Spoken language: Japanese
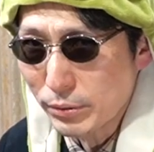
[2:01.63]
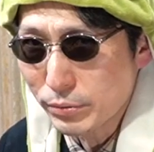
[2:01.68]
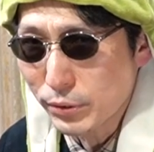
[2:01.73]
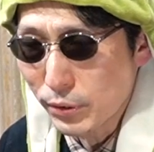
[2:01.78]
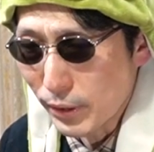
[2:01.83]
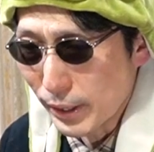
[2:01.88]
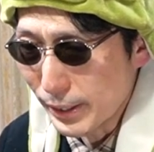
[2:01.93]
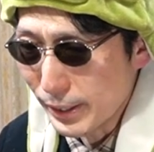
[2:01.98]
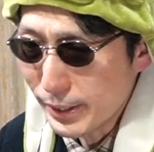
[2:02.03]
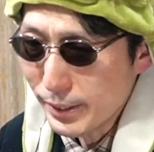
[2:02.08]
フと
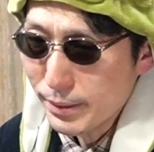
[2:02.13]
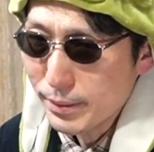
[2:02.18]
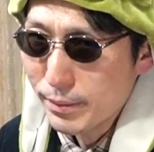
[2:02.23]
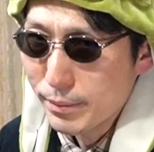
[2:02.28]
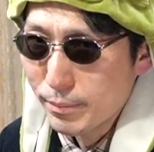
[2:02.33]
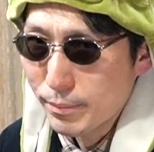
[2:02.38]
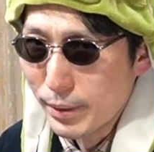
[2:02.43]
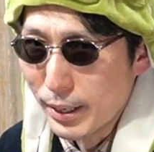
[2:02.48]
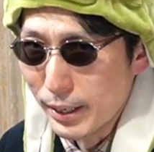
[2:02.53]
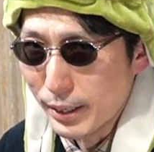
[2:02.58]
かね、
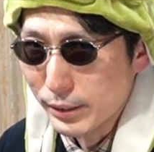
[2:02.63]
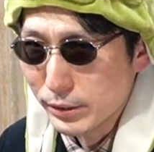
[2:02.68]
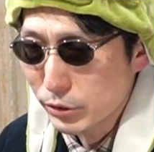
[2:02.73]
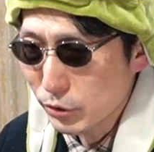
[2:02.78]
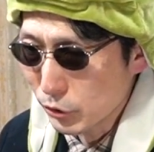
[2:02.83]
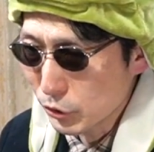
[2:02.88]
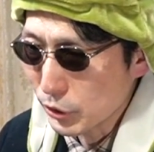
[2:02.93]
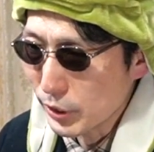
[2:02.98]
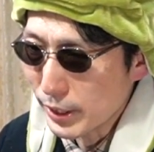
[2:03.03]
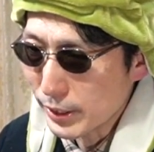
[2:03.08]
まあ、
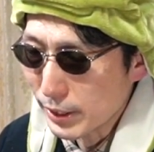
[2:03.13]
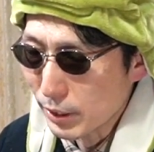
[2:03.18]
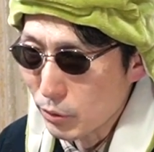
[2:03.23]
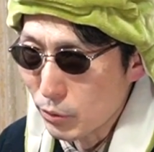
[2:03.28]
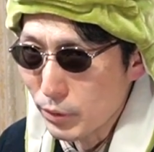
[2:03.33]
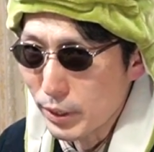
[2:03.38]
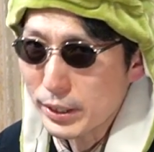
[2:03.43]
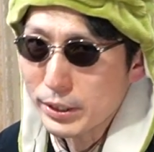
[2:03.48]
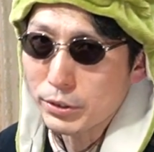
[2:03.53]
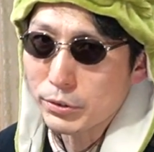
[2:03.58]
少しの間
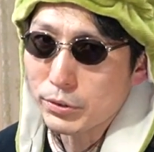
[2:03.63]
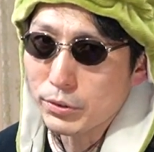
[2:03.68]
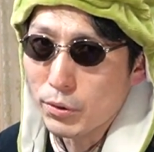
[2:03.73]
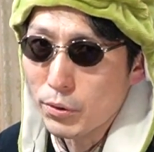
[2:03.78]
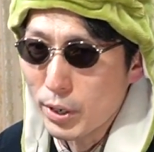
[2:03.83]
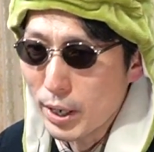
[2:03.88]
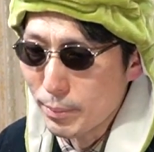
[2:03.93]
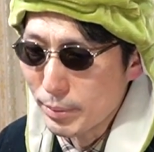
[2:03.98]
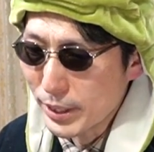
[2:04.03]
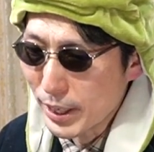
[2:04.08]
攻撃力を
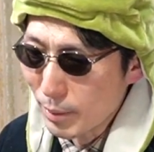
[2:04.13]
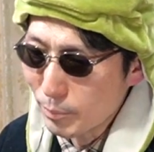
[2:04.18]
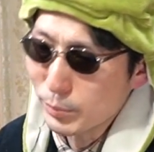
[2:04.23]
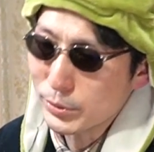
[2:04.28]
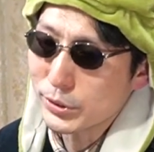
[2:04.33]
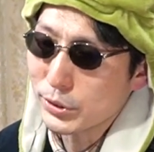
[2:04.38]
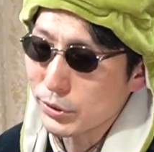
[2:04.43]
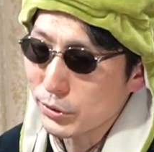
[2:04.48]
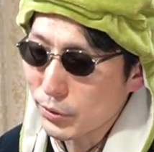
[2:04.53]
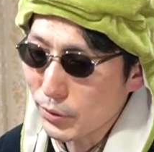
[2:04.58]
大幅にアップ
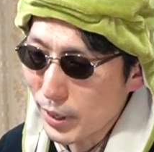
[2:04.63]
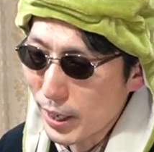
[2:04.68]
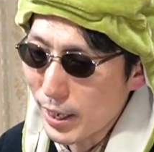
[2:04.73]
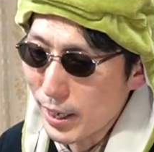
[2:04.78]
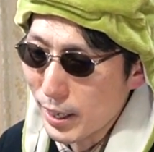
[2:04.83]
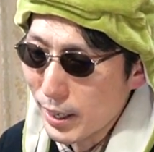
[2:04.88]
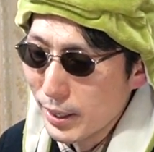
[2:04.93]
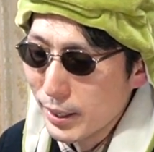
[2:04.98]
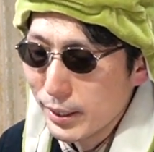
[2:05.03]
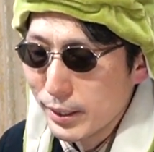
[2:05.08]
するとか
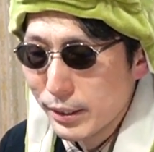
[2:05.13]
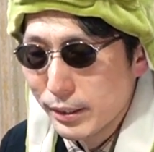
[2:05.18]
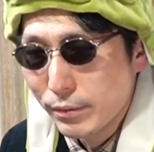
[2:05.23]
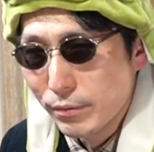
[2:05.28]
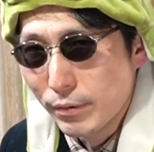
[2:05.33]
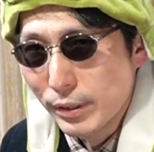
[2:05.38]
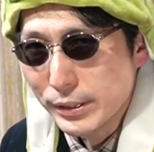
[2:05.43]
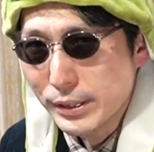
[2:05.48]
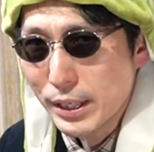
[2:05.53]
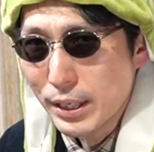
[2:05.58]

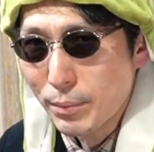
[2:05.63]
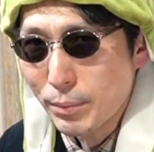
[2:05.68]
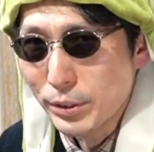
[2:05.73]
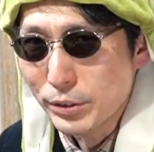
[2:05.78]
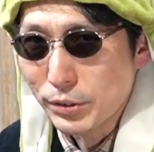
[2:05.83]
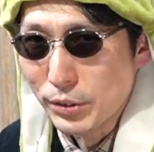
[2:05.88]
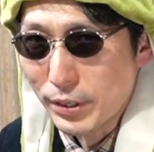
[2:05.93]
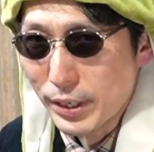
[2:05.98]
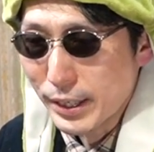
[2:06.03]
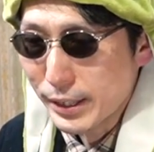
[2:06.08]
技
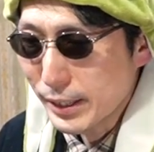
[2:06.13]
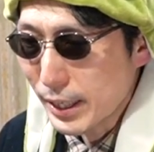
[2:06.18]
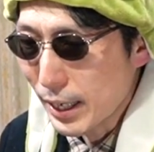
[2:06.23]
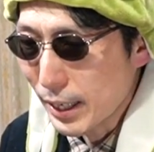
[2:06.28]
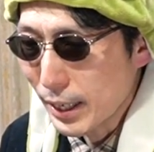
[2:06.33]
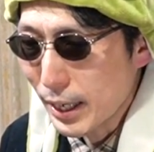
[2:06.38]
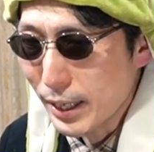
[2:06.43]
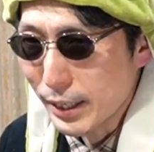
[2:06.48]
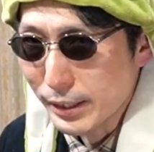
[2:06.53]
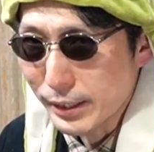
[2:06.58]
レベルのね
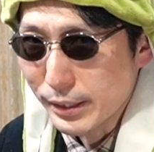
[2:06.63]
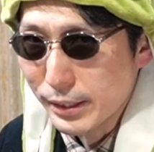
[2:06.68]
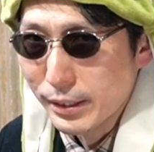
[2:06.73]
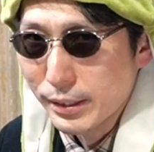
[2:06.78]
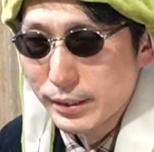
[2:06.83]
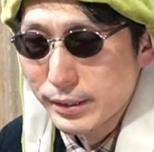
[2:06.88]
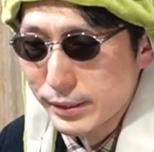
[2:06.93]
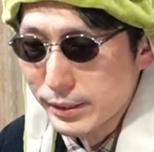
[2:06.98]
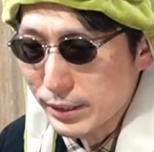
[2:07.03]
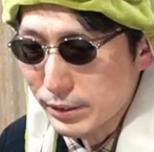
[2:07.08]
高い
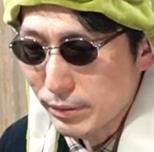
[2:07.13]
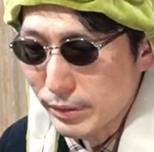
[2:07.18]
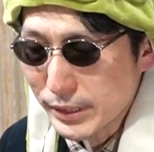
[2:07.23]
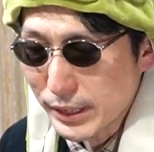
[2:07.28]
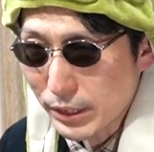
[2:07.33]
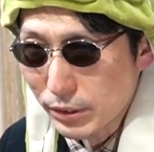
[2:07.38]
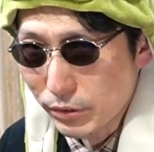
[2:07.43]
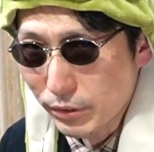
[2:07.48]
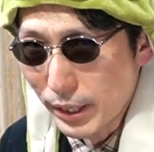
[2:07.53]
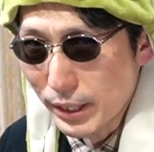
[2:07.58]
必殺
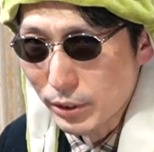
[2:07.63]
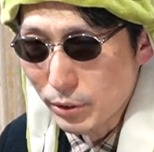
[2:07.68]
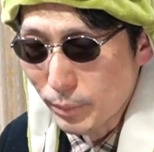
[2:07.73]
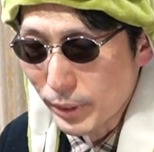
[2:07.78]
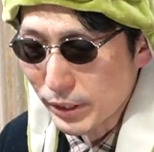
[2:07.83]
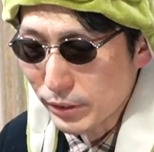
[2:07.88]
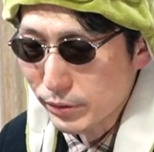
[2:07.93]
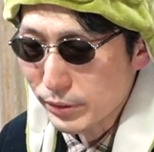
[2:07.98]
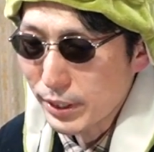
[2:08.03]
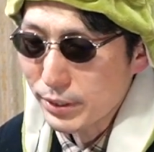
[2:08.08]
技グレートま
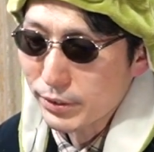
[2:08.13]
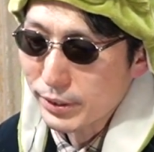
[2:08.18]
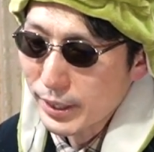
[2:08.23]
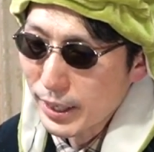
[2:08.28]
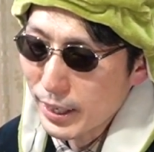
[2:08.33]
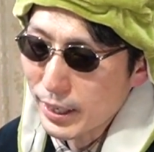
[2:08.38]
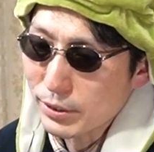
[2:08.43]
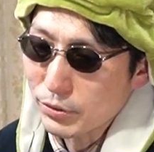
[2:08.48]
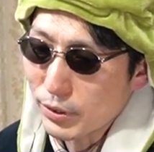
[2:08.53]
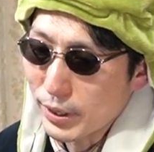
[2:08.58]
で打てる
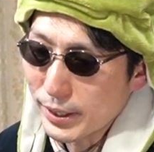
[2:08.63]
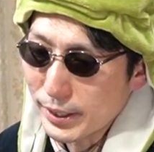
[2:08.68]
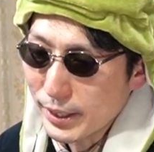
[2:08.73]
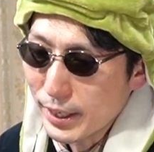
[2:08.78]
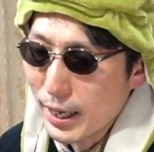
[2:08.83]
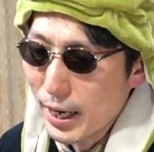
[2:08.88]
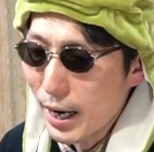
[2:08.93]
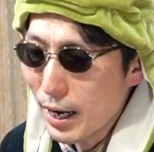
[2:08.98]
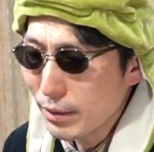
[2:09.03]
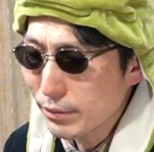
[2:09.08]
キャラとかね
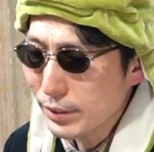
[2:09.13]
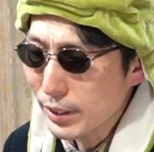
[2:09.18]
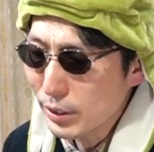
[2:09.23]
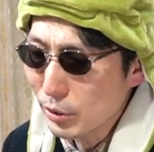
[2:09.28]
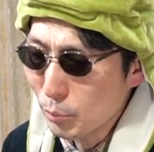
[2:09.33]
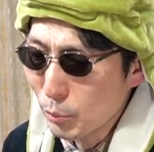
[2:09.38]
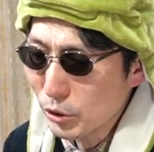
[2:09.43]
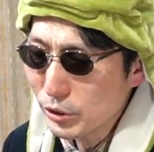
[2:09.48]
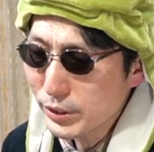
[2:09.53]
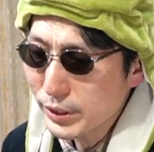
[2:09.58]
ある程度
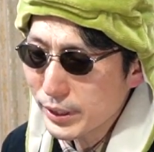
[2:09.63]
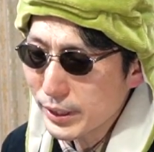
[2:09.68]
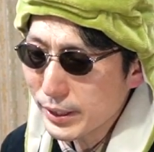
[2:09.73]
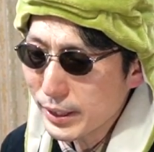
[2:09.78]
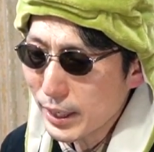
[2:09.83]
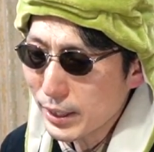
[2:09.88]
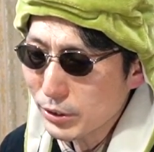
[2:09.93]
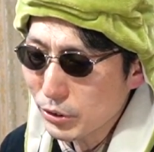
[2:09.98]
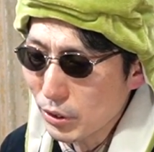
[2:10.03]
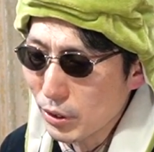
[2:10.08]
持ってい
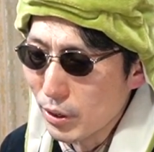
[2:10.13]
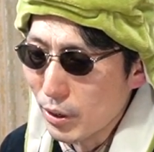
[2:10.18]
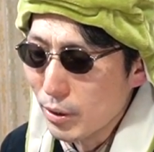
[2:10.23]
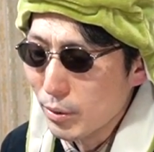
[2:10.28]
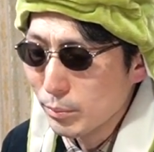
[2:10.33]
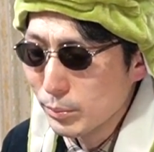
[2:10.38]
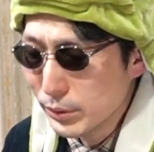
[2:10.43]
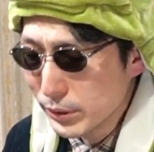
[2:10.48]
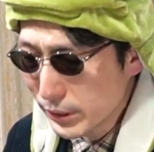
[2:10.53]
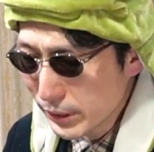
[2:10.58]
ないと
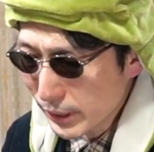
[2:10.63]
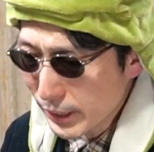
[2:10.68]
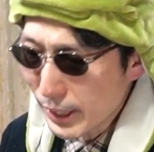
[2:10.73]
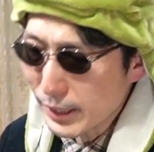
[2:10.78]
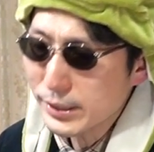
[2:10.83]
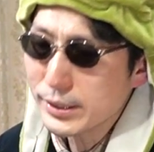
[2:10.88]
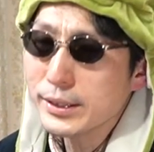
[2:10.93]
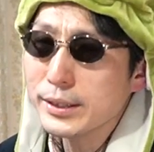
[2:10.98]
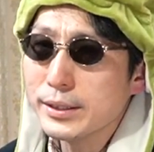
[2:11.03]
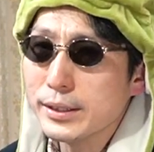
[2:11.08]
難
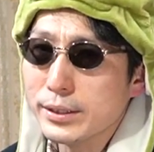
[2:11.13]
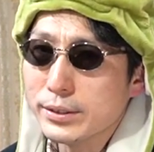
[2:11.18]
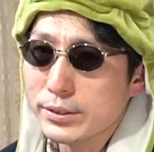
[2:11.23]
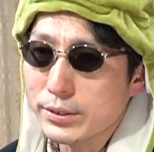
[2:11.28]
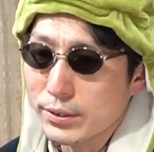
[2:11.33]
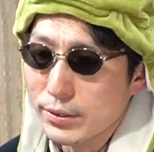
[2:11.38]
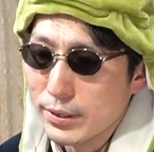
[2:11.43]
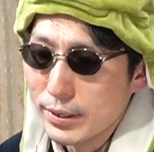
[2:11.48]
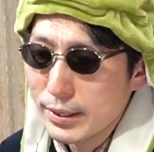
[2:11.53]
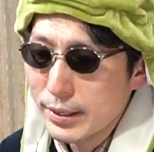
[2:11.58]
しいんです
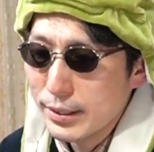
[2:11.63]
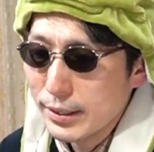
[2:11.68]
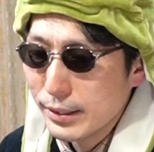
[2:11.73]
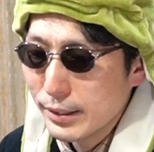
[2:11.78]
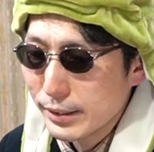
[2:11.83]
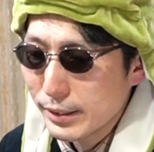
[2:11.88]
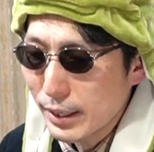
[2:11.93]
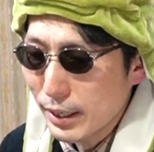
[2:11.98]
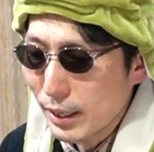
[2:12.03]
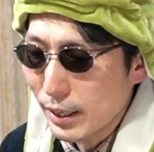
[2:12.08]
よ
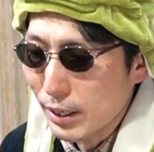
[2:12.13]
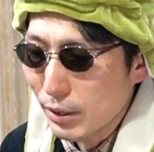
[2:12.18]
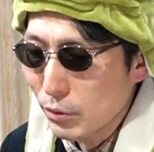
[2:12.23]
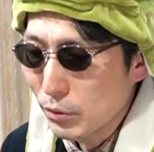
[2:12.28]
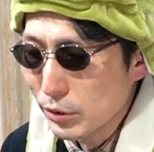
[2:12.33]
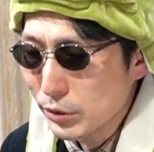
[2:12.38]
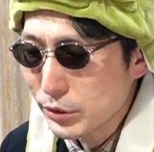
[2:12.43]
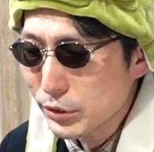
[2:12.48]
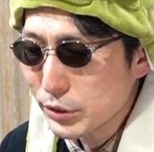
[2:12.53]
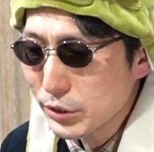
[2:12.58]
だからこ
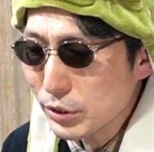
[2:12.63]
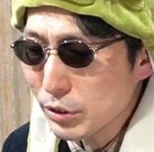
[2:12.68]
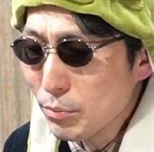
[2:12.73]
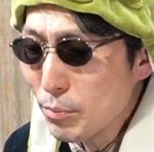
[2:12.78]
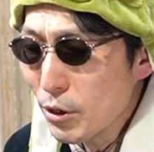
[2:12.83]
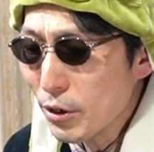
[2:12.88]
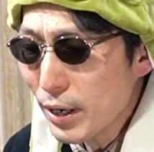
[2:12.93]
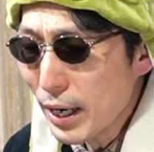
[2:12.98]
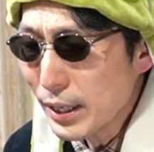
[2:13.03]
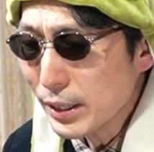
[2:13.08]
の土
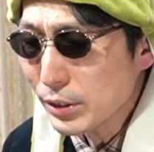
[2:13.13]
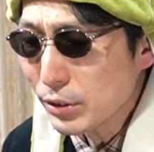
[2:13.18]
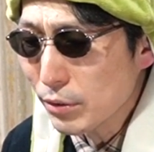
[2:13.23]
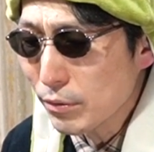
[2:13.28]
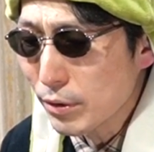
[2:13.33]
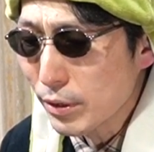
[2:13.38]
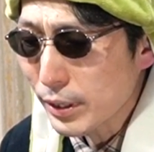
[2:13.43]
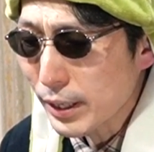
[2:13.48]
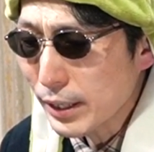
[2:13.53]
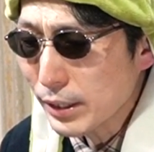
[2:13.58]
雲
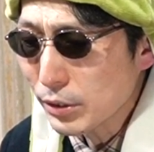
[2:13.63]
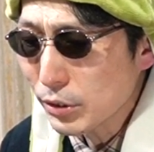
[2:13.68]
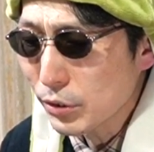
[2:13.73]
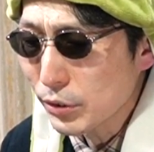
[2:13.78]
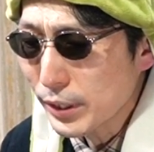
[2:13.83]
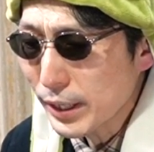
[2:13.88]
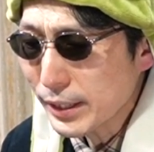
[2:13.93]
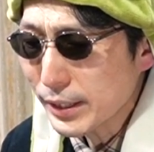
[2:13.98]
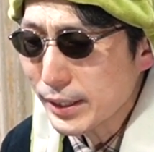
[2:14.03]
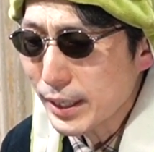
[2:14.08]
ライトをゲット
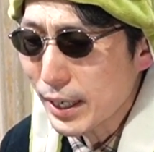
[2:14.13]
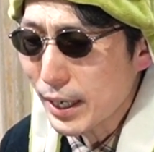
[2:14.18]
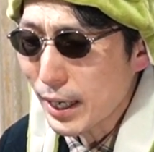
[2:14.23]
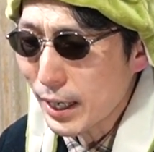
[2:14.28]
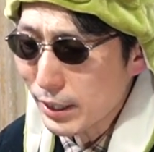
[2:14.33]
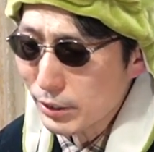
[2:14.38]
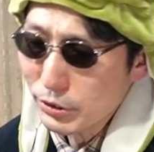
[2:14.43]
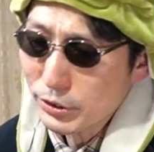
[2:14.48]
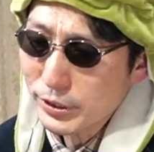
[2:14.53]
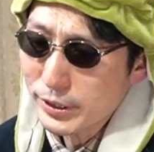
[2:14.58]
できたか
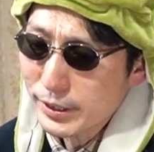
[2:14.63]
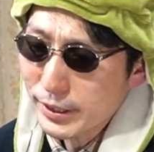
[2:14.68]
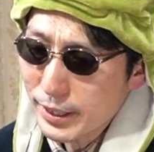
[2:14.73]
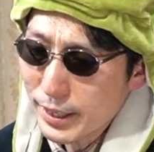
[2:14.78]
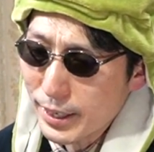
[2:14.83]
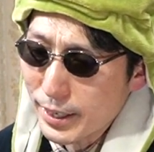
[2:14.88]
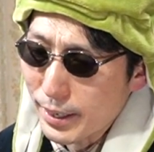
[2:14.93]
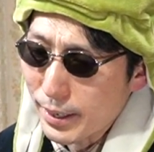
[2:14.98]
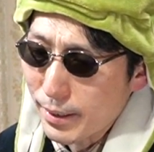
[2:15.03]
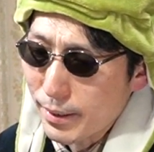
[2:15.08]
らといっ
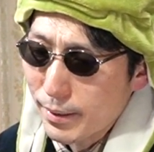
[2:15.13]
て